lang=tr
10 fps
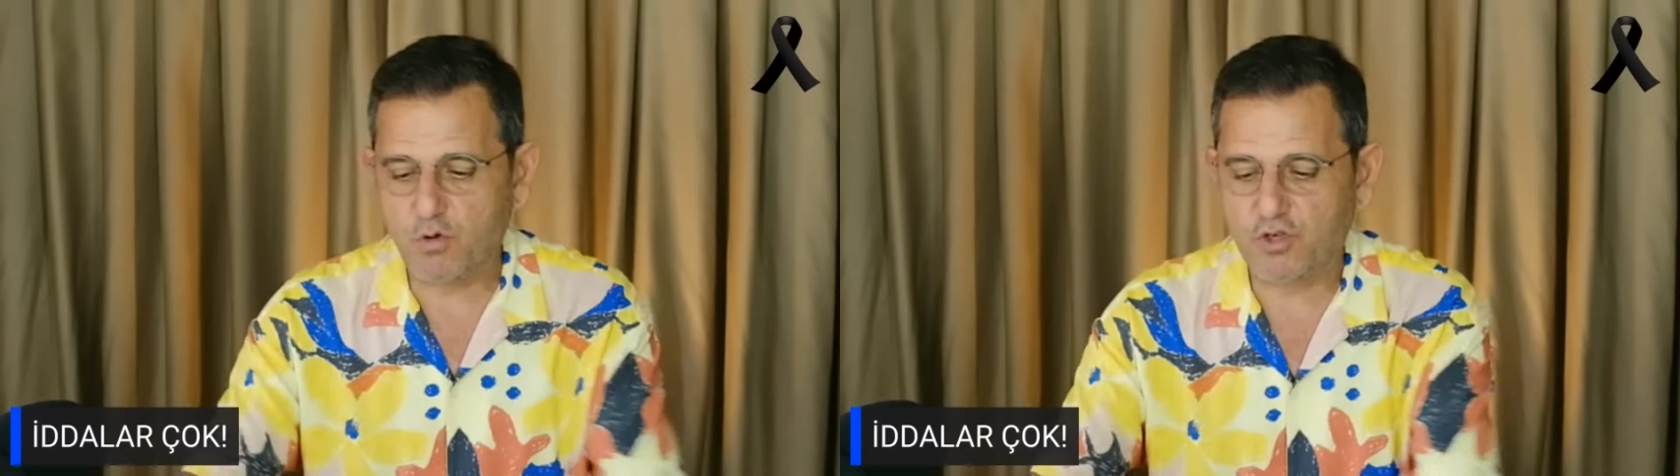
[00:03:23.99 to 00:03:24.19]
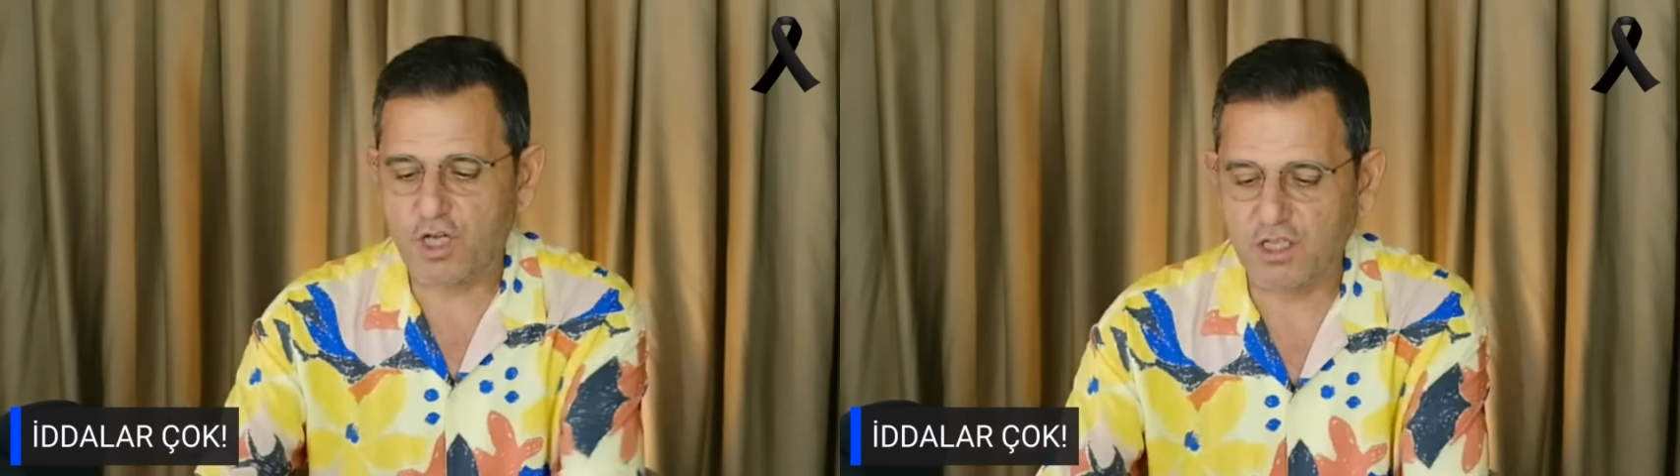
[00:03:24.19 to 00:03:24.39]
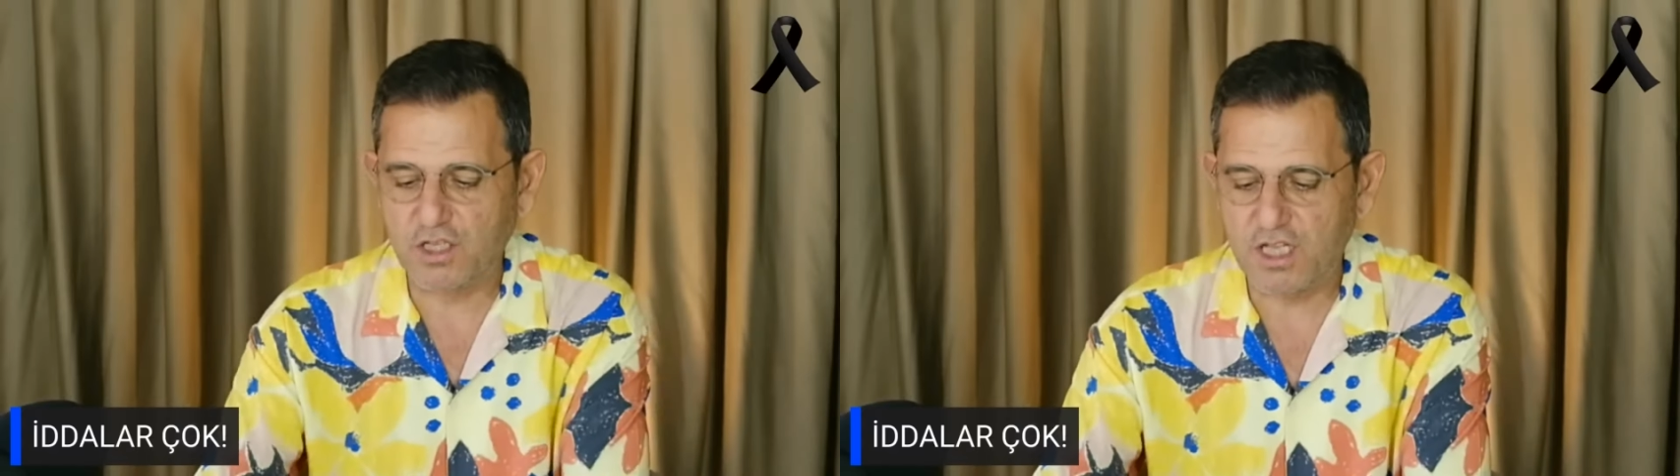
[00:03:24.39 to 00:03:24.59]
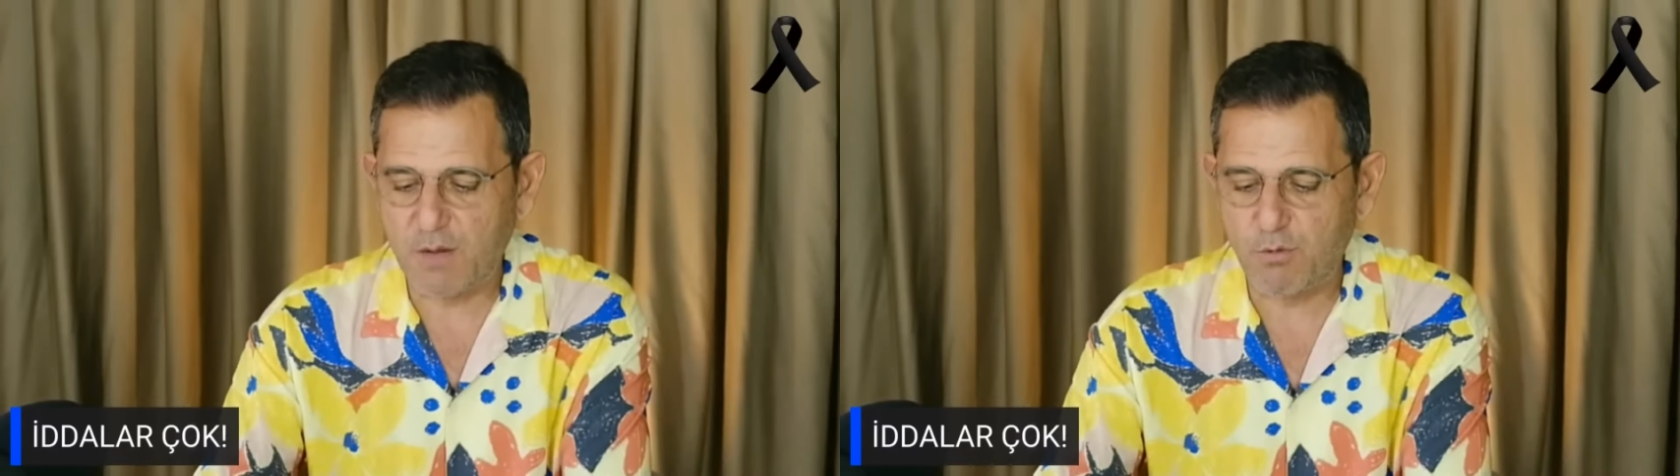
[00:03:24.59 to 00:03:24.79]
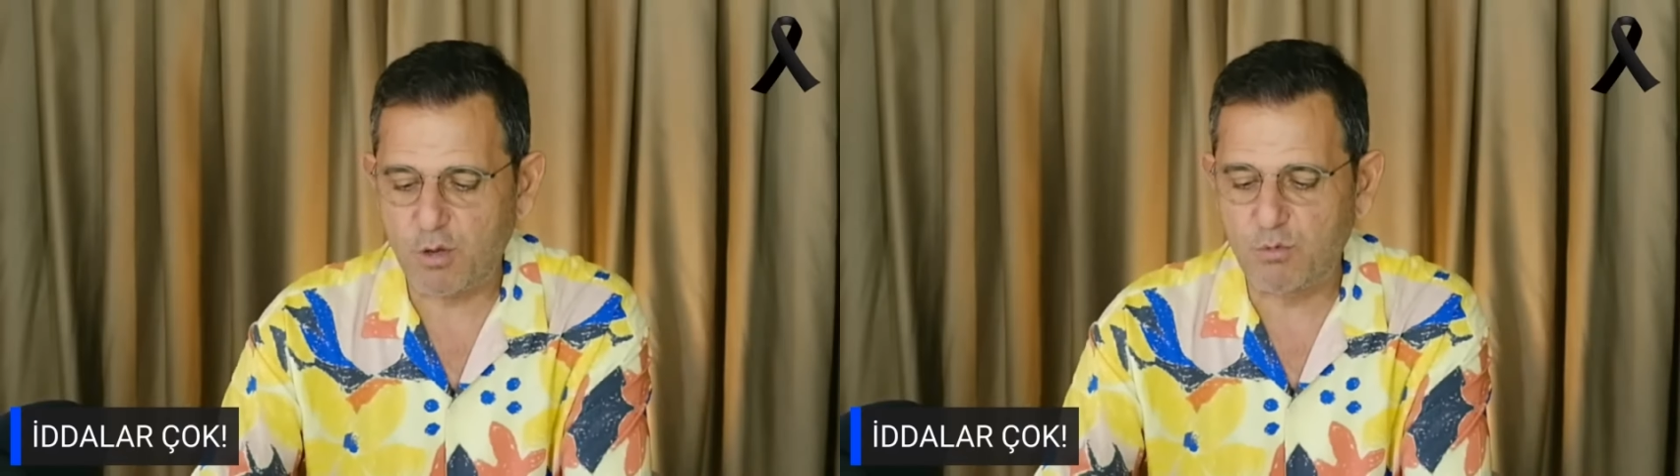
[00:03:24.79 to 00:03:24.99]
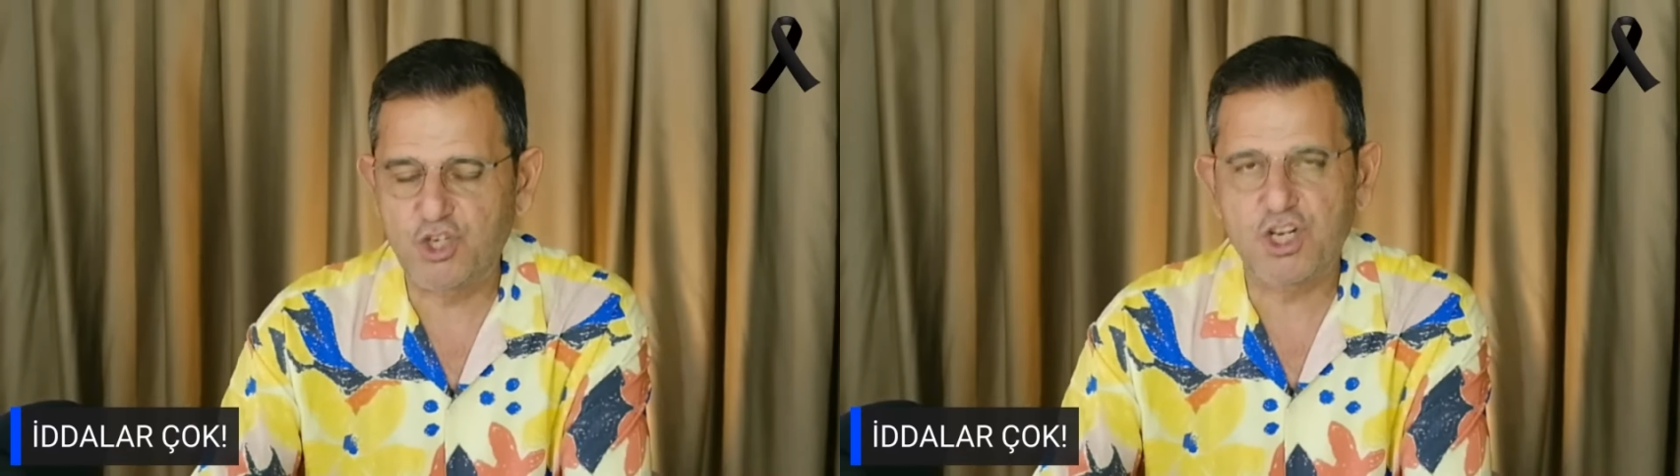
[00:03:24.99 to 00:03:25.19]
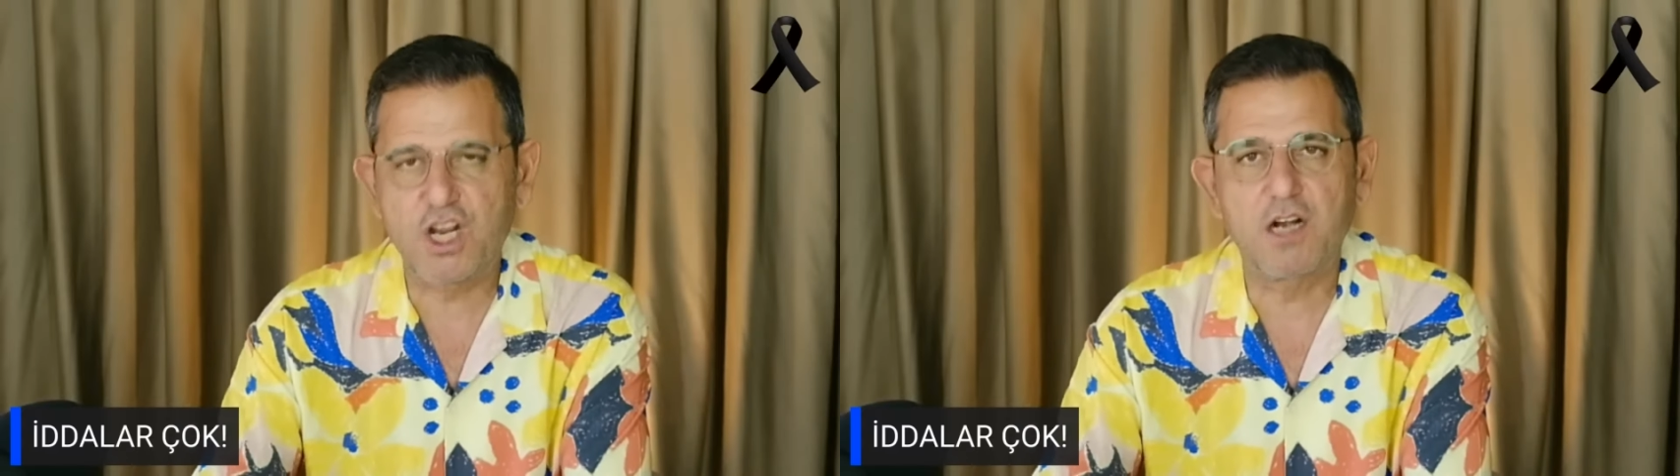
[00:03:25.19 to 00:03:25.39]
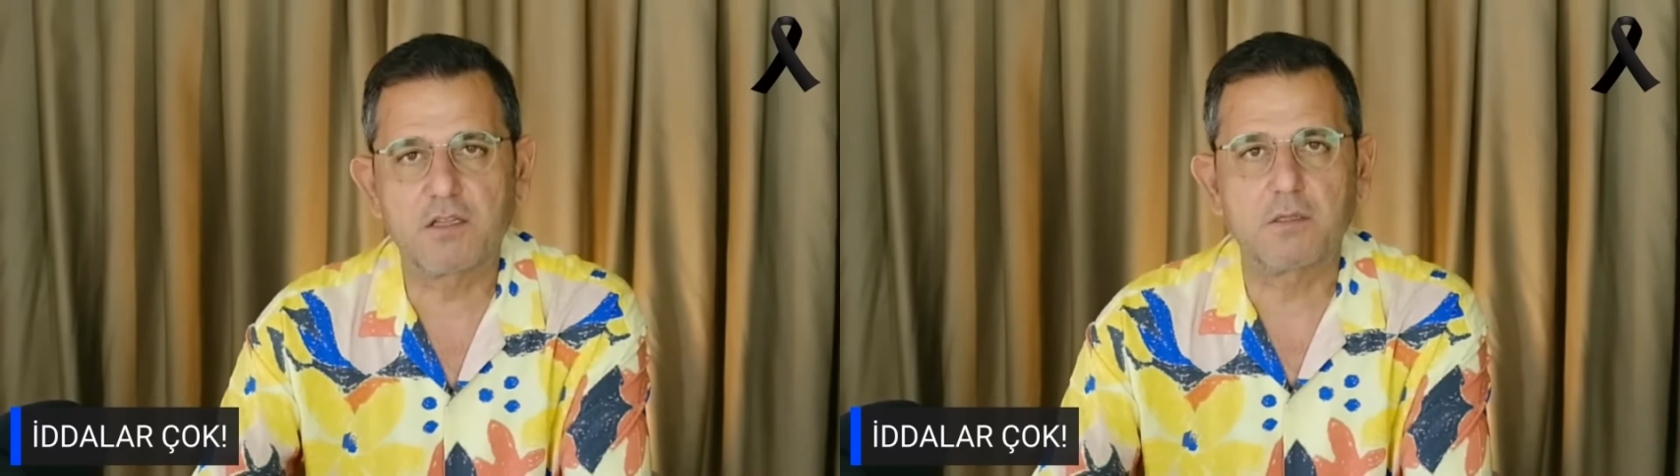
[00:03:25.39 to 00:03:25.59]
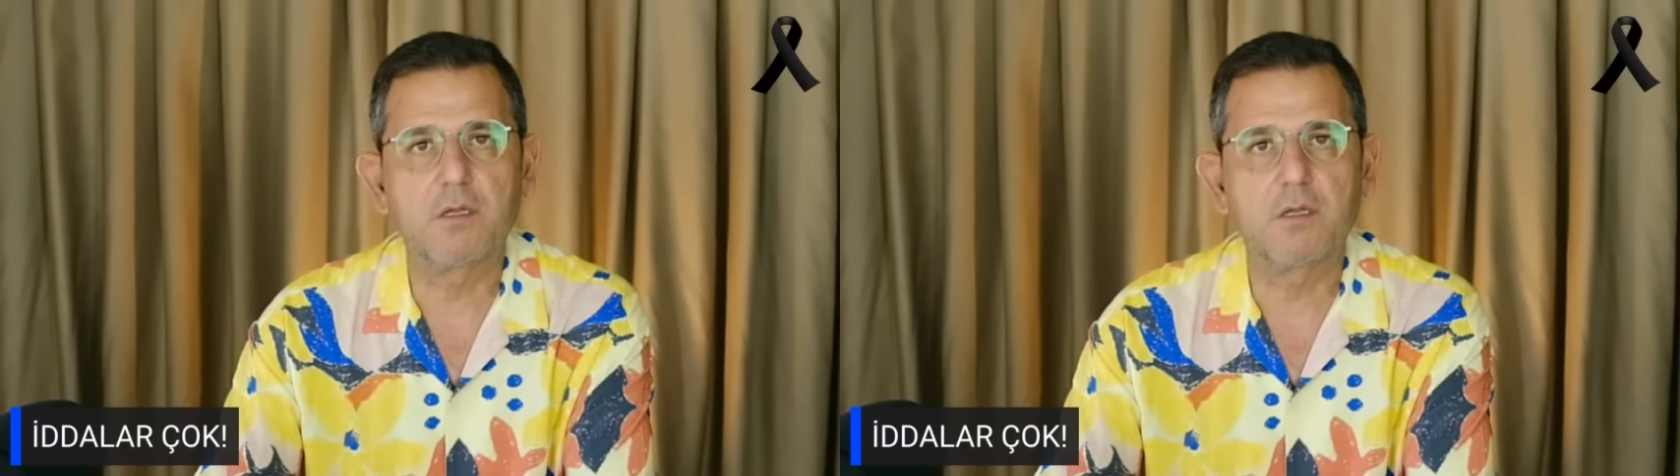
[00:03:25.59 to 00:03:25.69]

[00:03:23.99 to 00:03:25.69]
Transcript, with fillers: o çalındılar bölümünü çıkar,